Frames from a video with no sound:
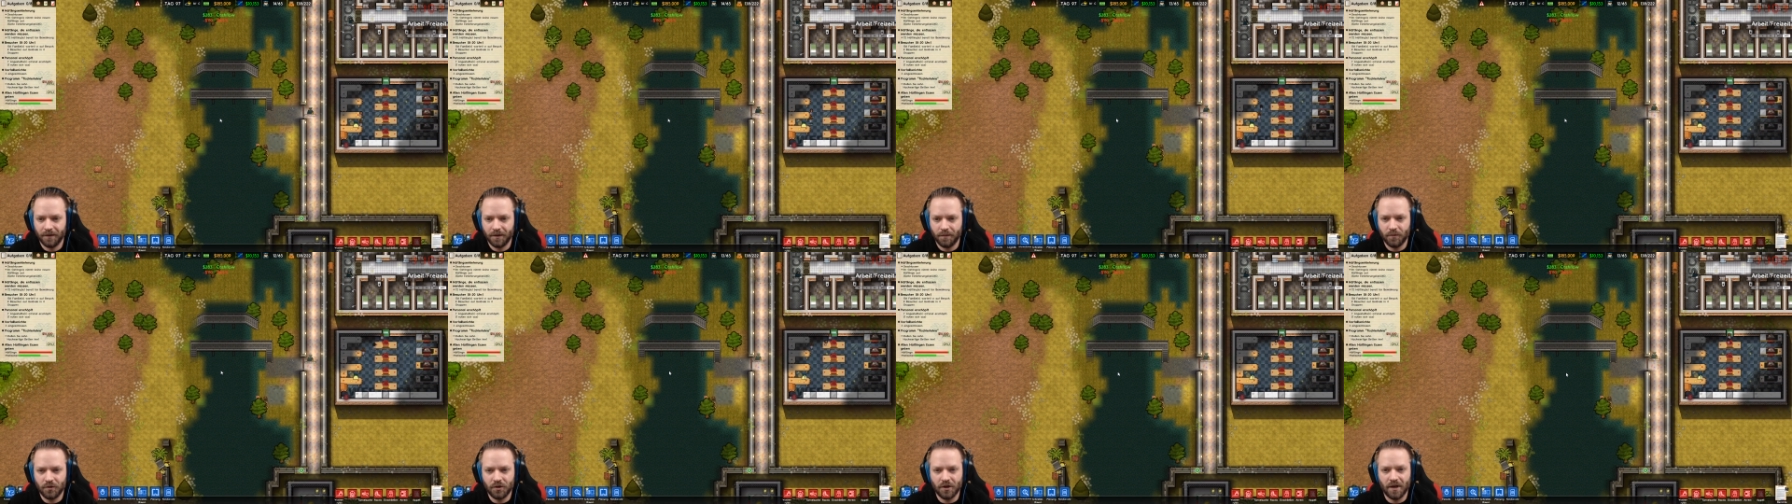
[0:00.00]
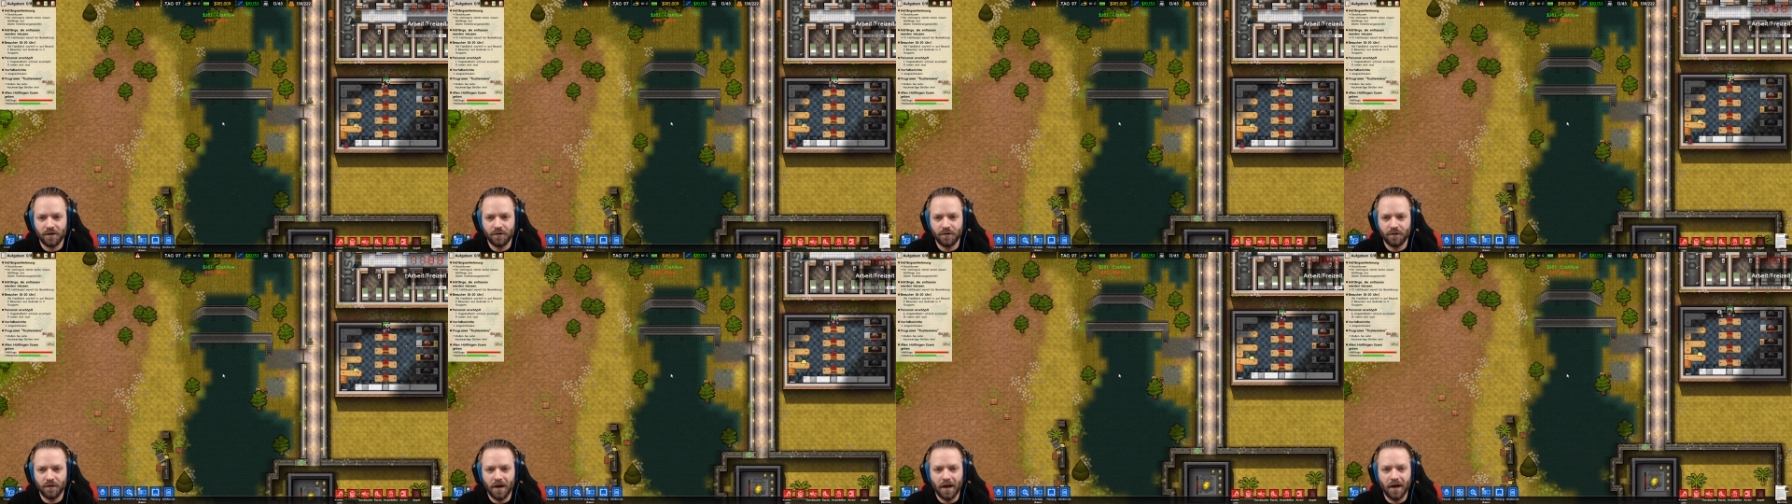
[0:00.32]
Mich
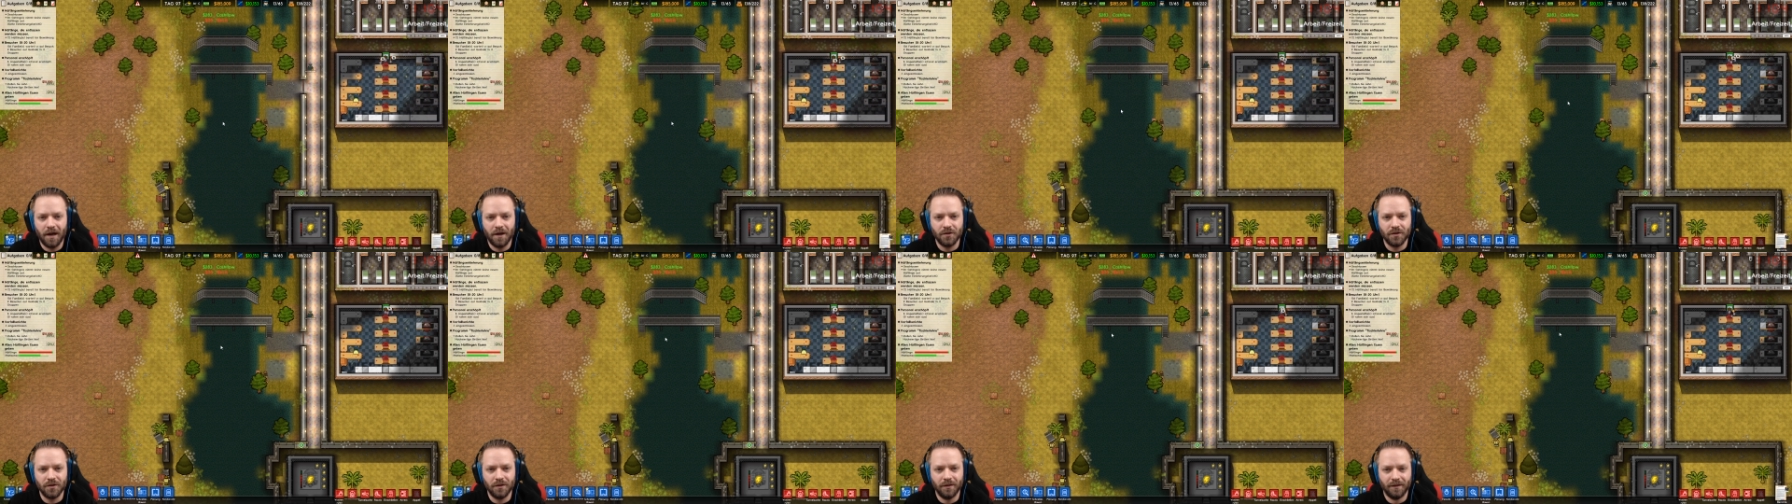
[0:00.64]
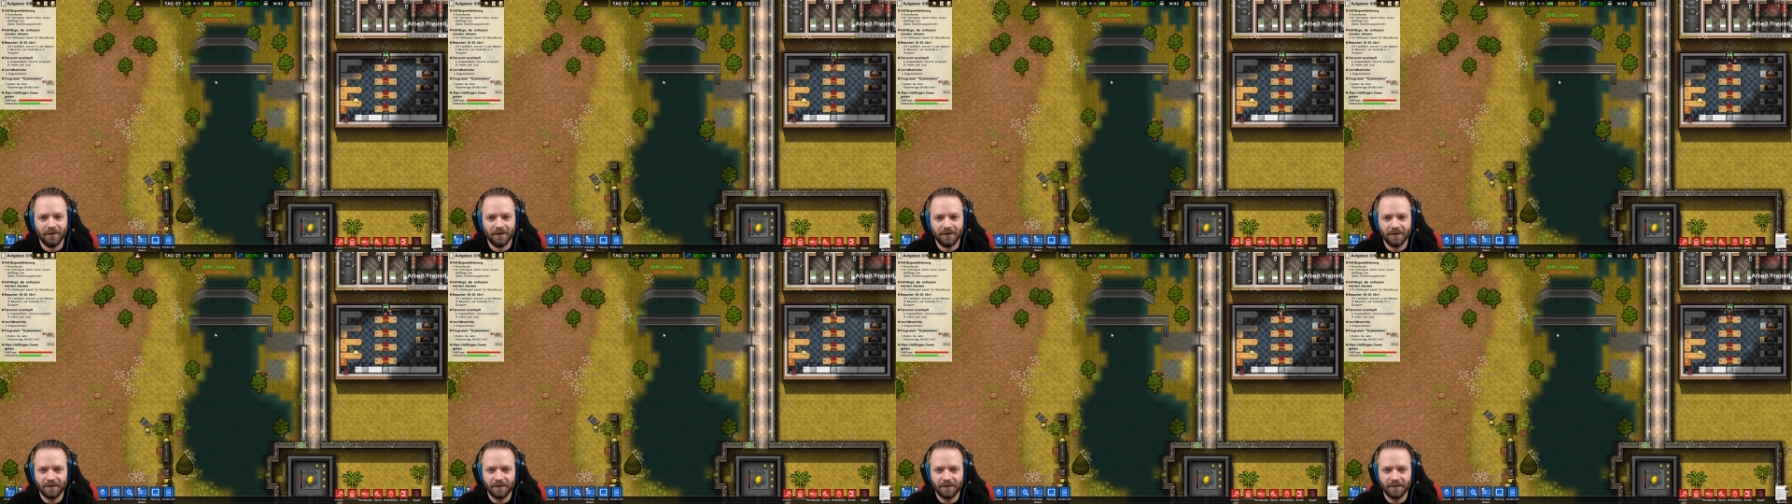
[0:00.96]
eigentlich verarschen?
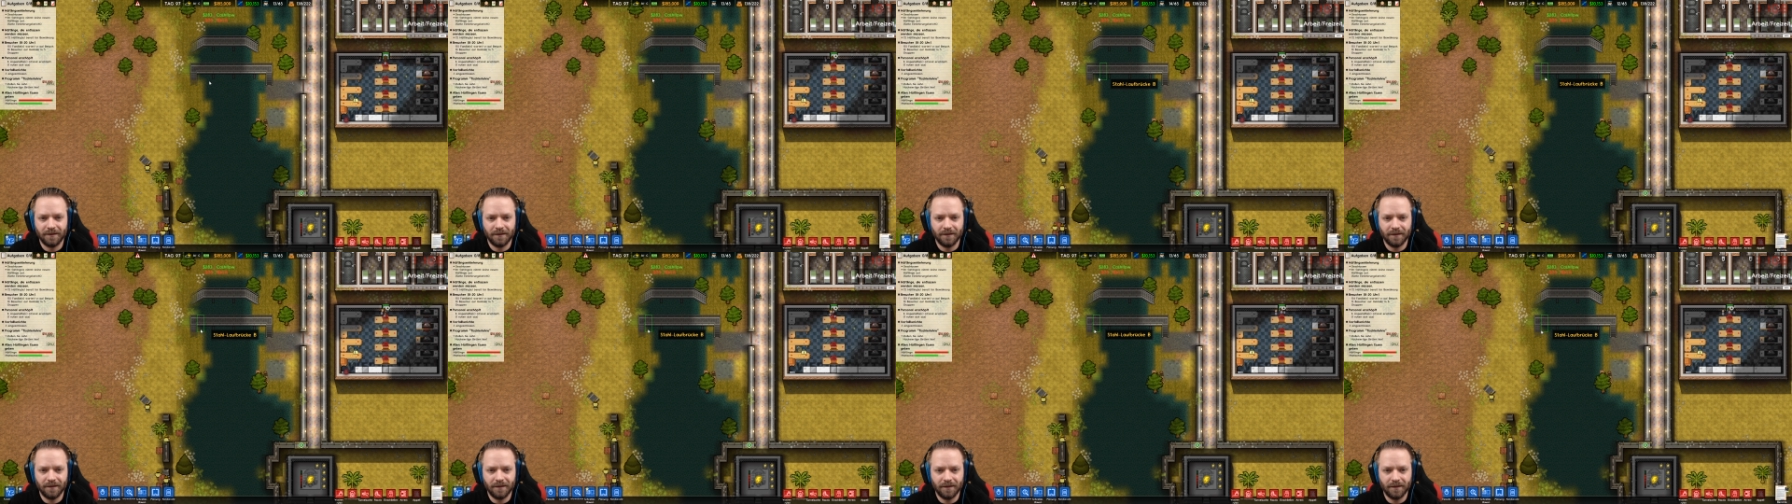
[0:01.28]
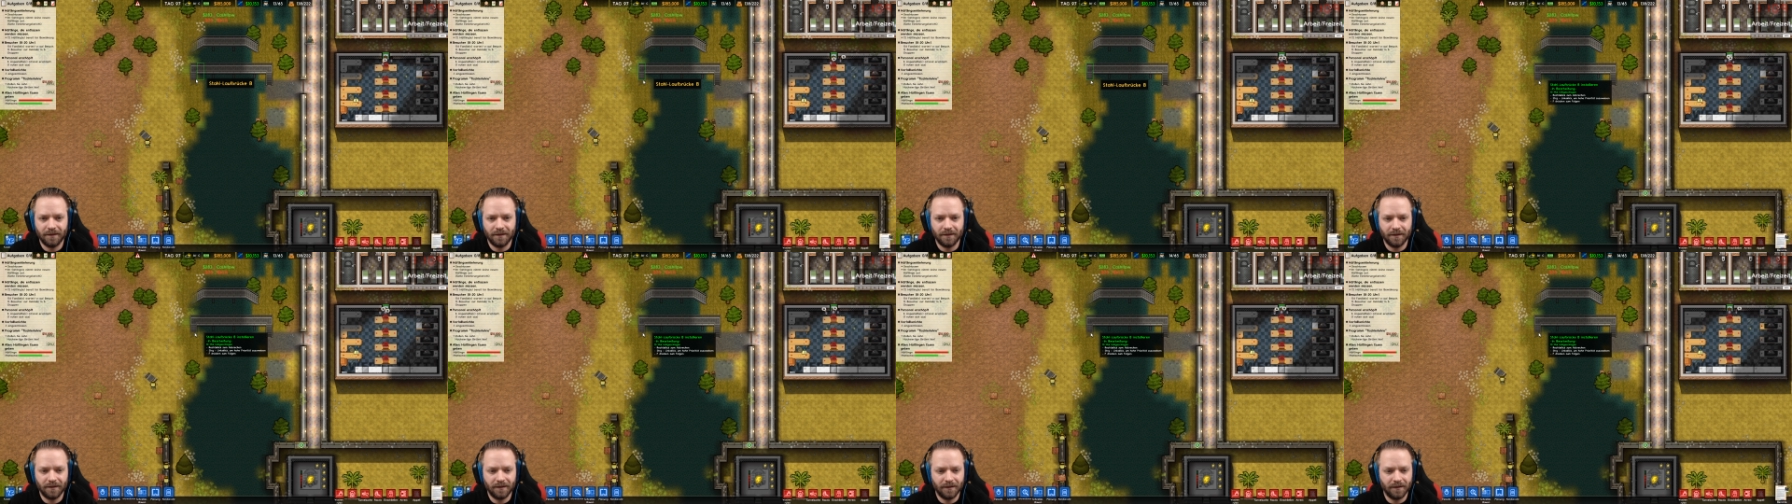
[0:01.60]

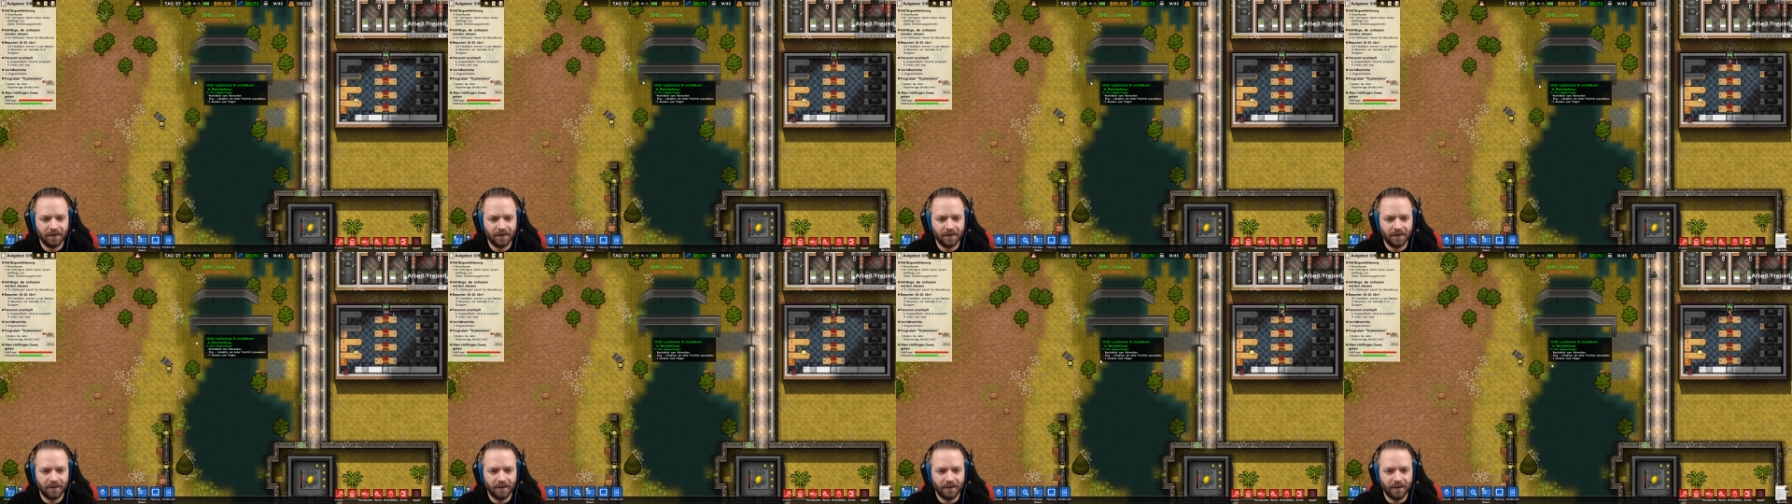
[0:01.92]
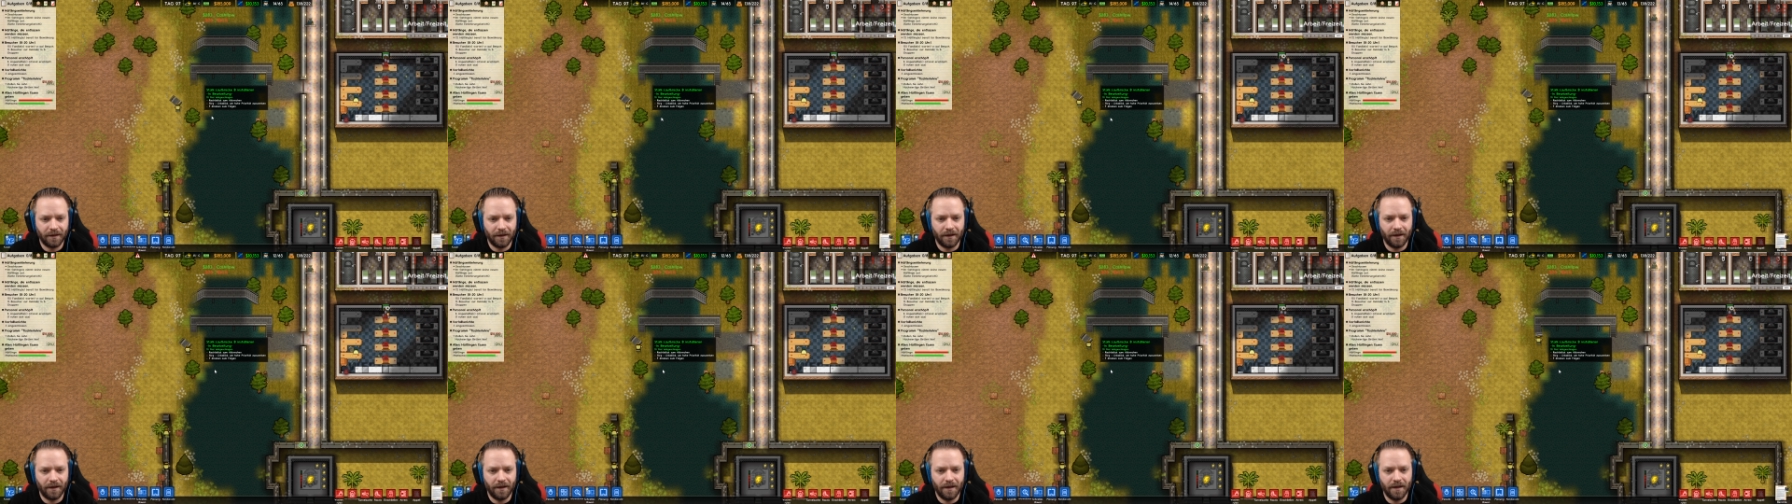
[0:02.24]

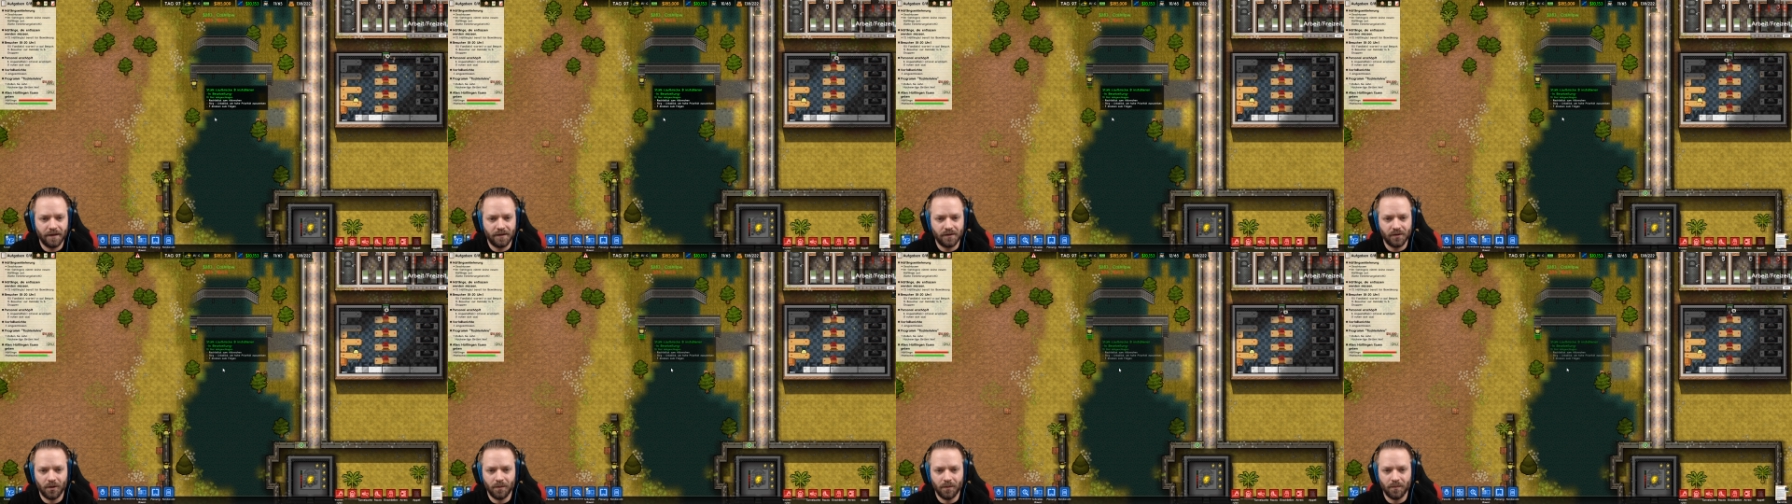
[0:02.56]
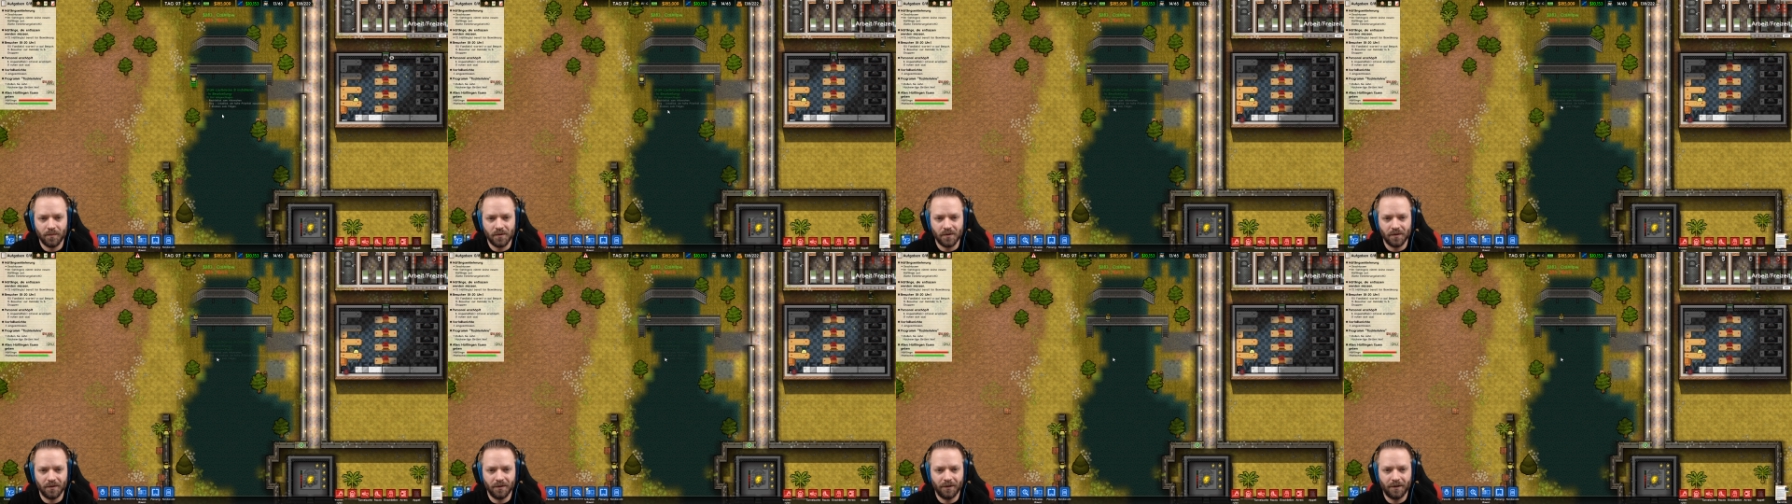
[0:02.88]
Ja, jetzt
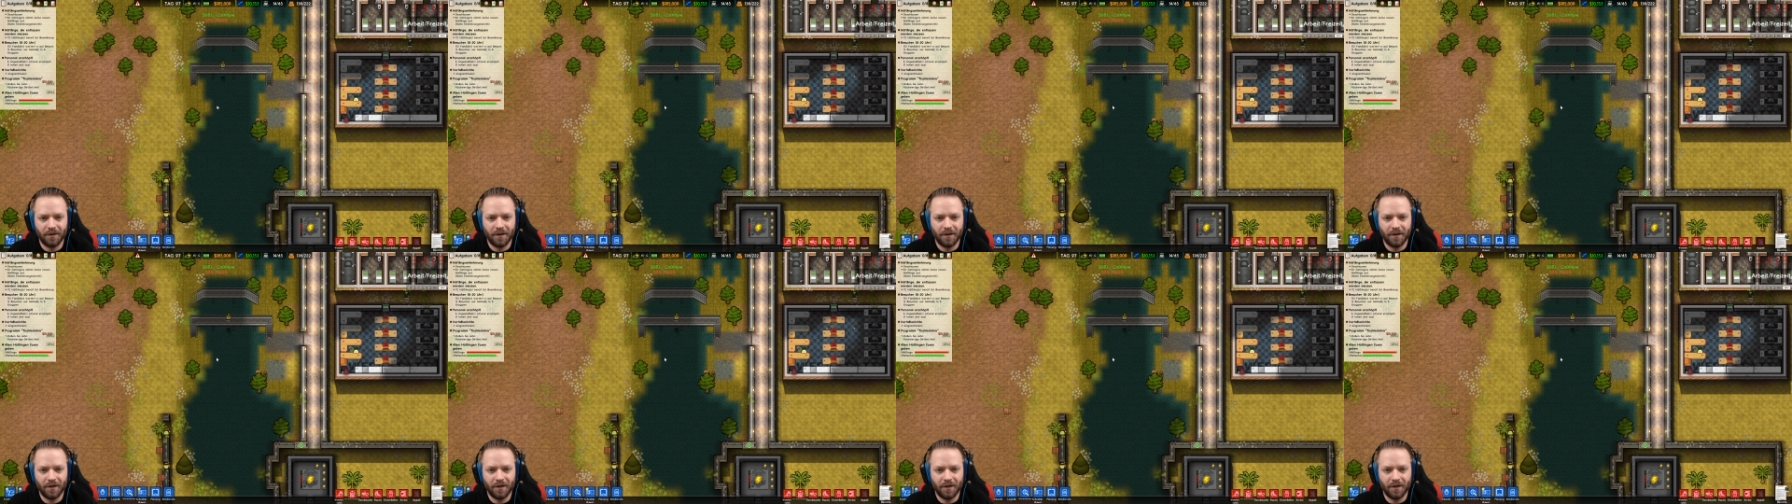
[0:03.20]
kommen sie.